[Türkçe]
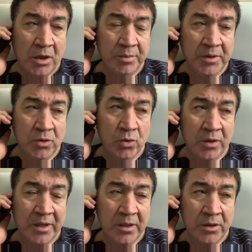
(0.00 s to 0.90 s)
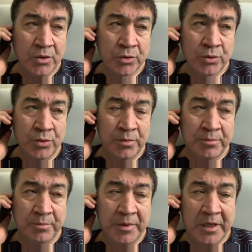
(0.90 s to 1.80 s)
Abi dolar
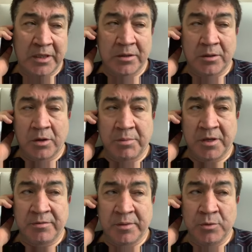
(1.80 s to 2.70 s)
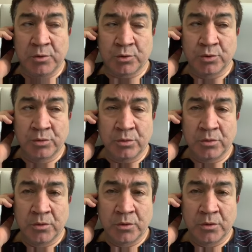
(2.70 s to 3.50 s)
alıyorsun, bana haber vermiyorsun.